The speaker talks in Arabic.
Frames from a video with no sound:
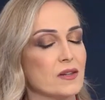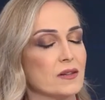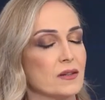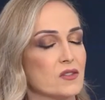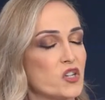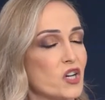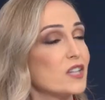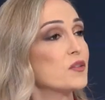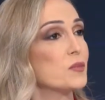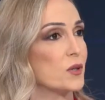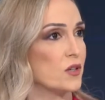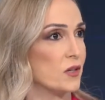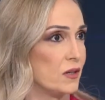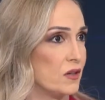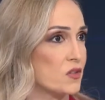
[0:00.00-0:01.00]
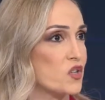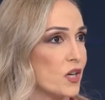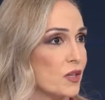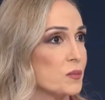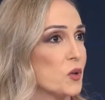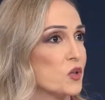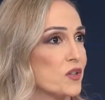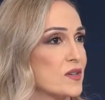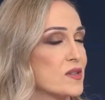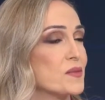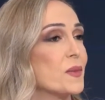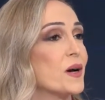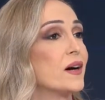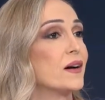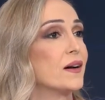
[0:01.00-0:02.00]
تشات تشات بوت
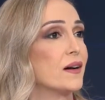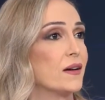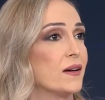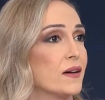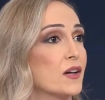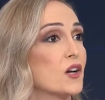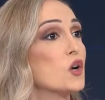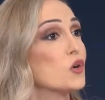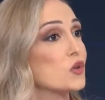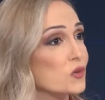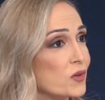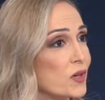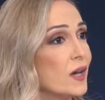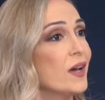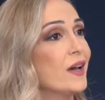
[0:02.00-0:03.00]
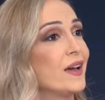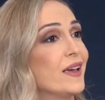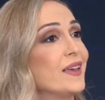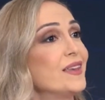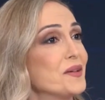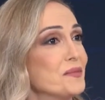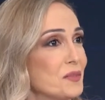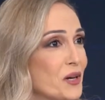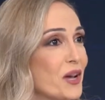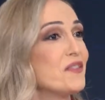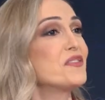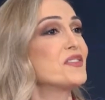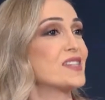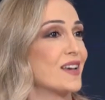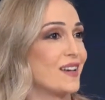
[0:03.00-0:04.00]
اسمها كلود هي
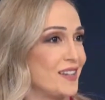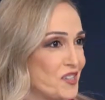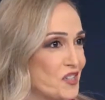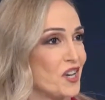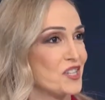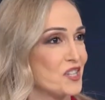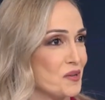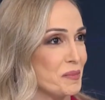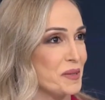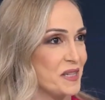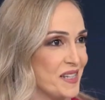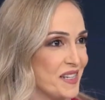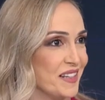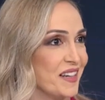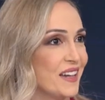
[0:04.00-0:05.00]
منافسه لتشات جي بي تي